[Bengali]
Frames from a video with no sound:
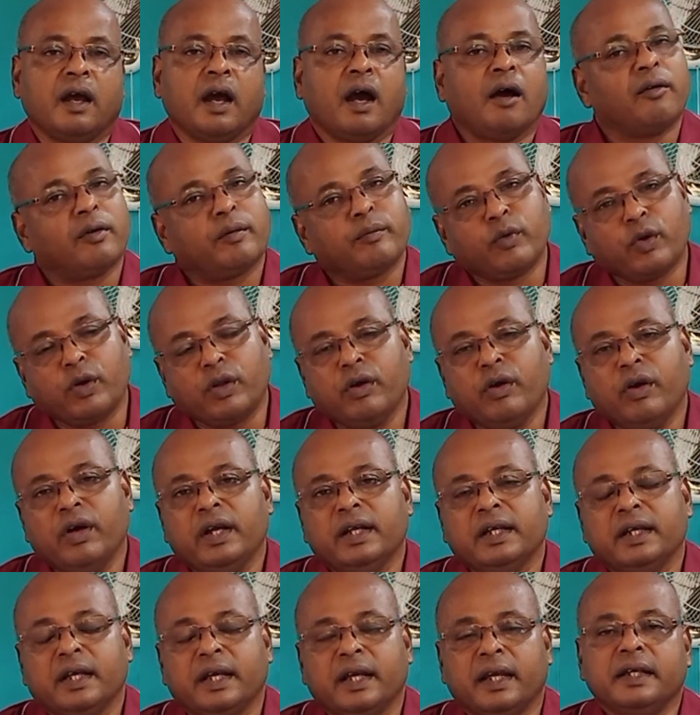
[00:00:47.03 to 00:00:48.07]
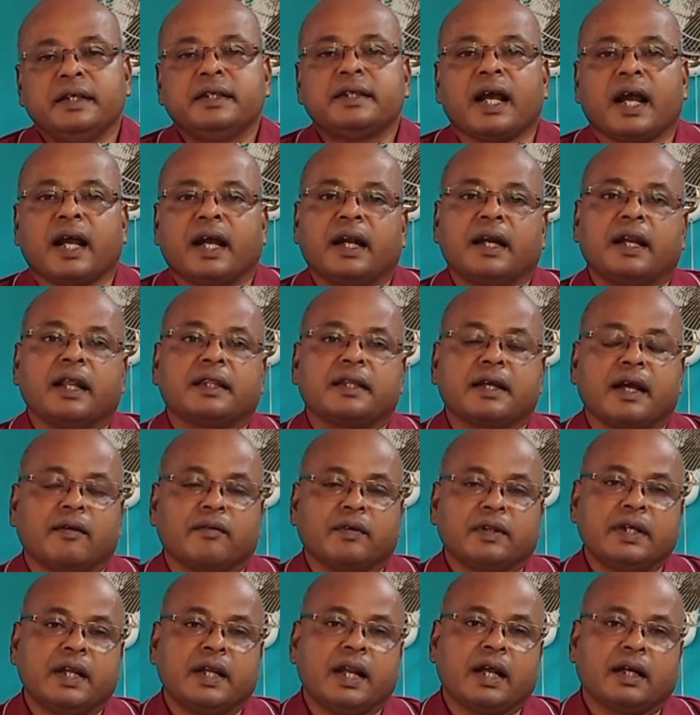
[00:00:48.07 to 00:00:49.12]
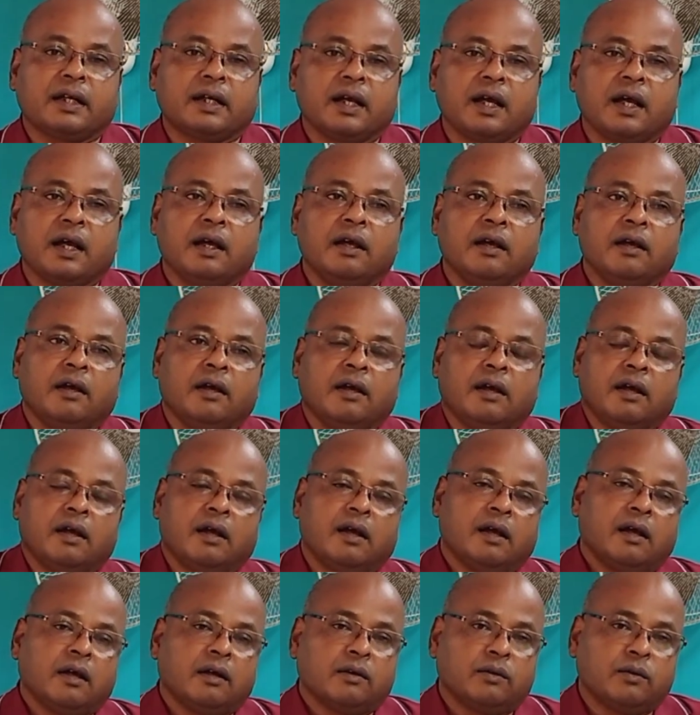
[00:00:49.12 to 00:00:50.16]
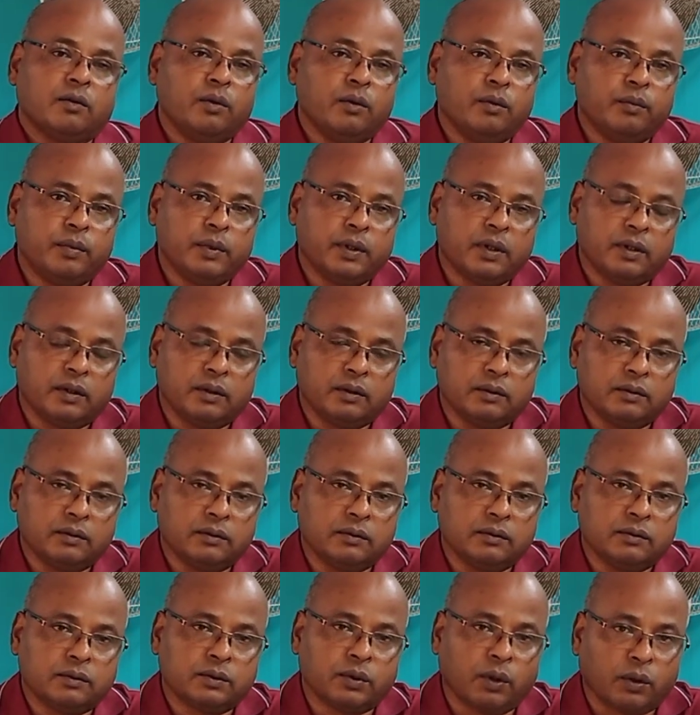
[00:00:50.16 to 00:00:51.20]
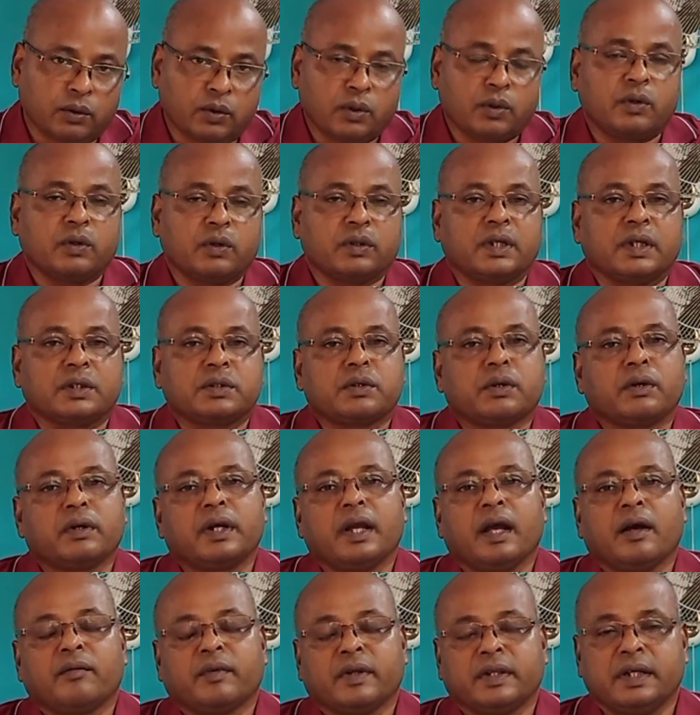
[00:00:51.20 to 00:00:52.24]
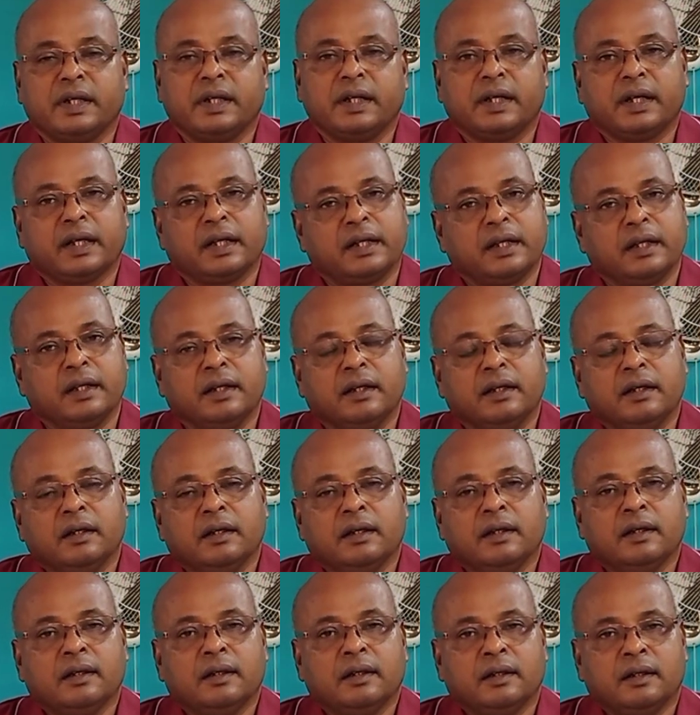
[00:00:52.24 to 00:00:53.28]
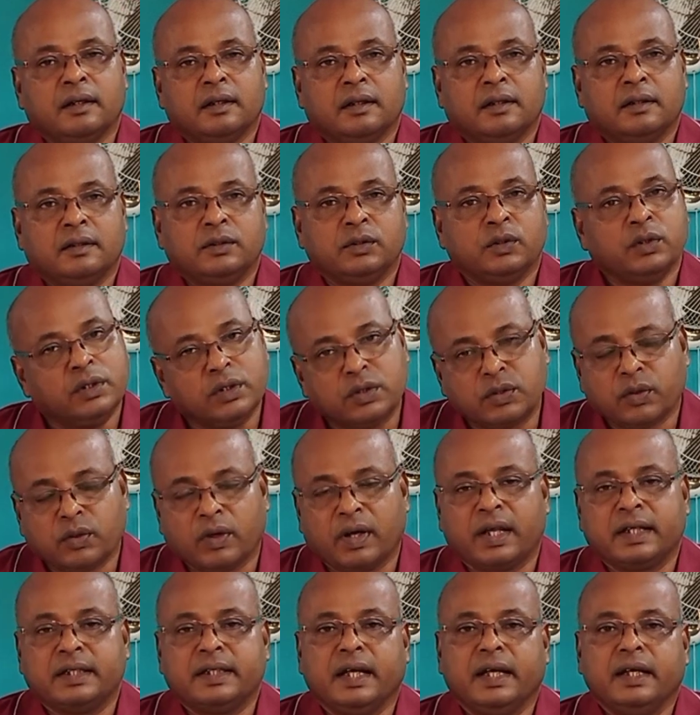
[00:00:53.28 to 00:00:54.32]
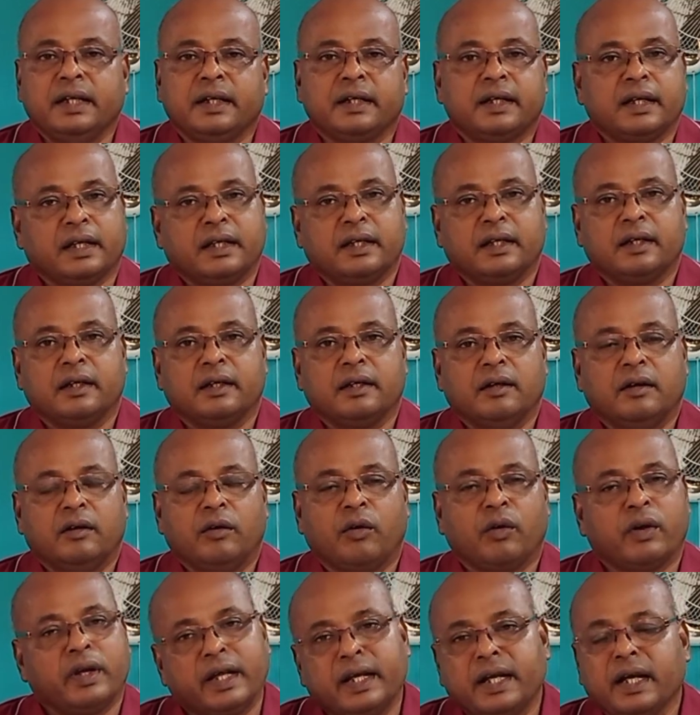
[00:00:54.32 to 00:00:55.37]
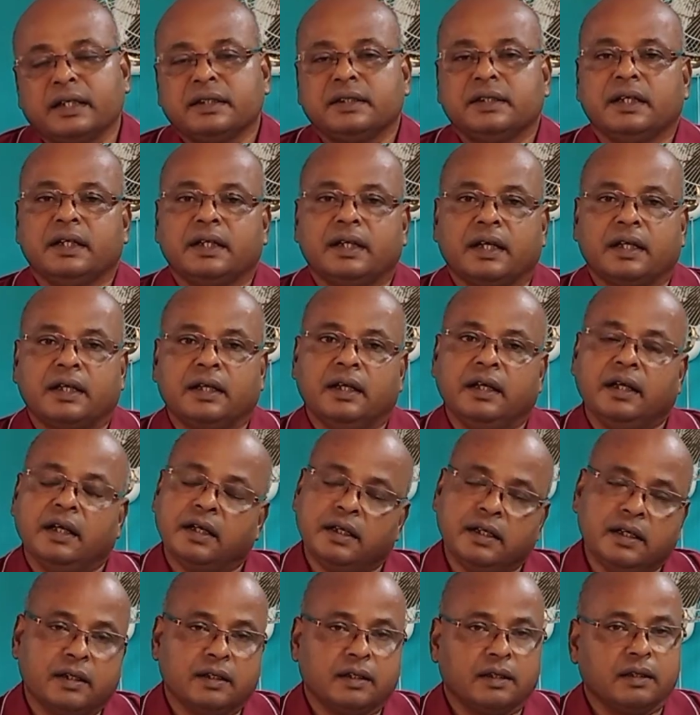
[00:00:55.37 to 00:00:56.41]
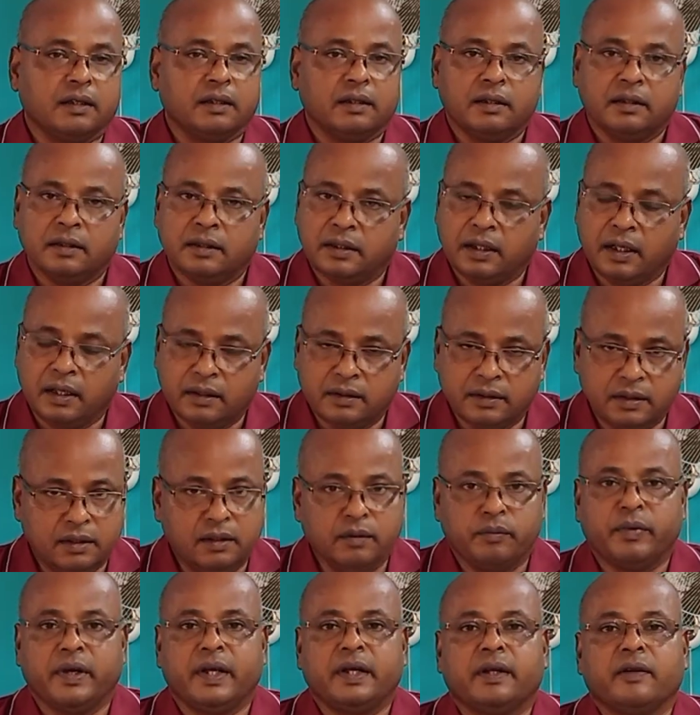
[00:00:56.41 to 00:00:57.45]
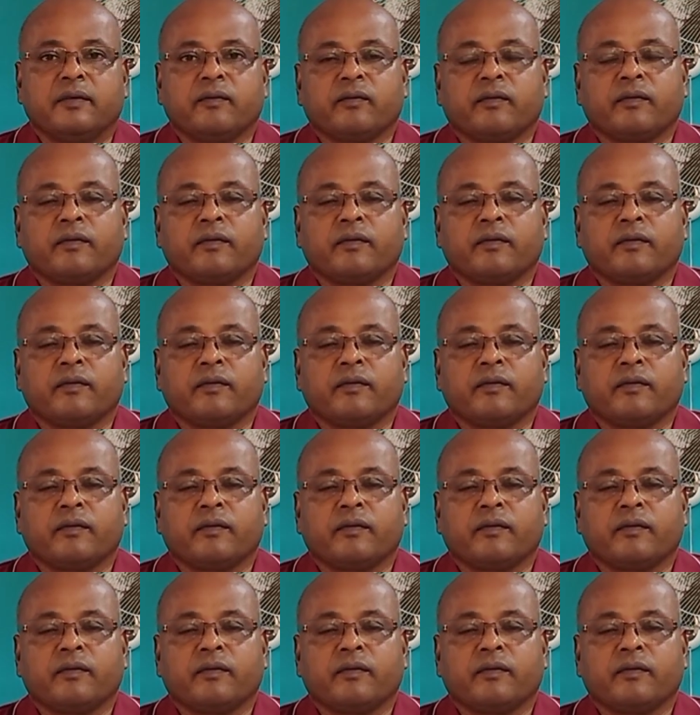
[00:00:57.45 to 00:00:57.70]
আমার মনে হয় এই জায়গাটাতে আমাদের একটা খুব সতর্কতার সঙ্গে আমাদের এটাকে যদি চলা যায় এটাকে অনেকাংশে এটাকে এড়িয়ে যেতে পারে